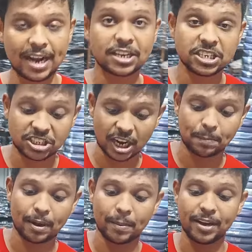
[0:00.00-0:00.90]
নেক টি
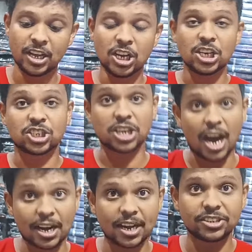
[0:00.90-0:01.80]
শার্ট পাবেন
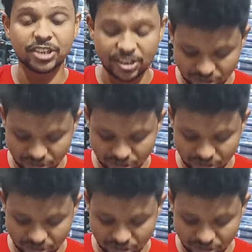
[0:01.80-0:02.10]
শার্ট আছে